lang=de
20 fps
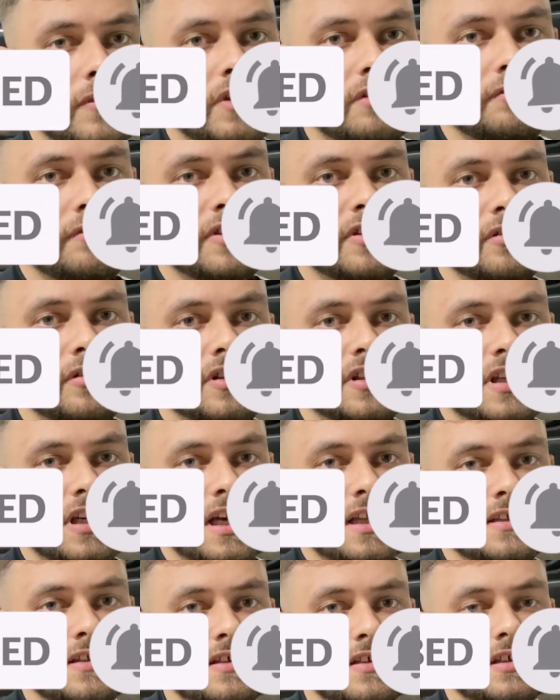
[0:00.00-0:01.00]
Wir wissen noch nicht
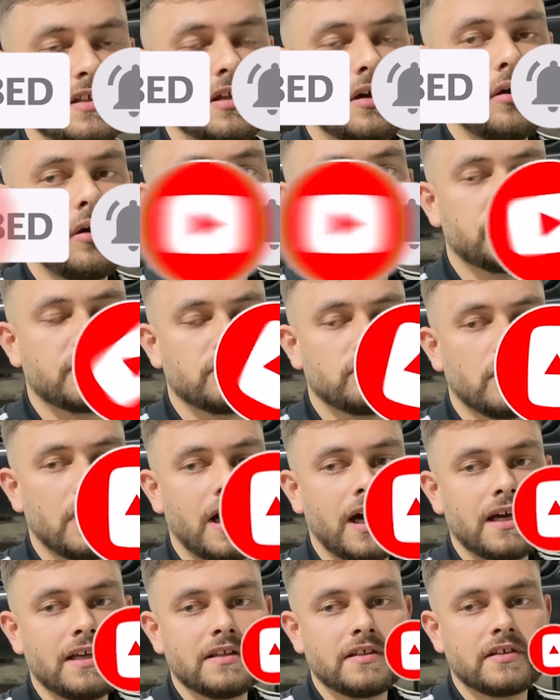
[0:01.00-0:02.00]
ganz genau, ob es nur
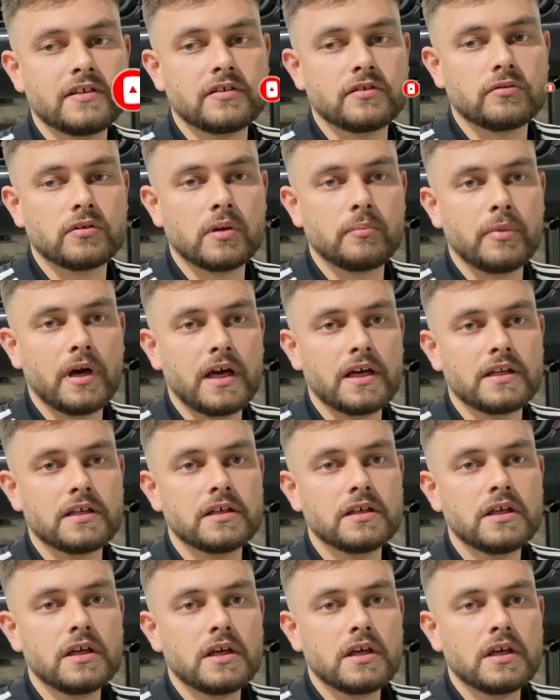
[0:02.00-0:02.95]
eins ist oder beide.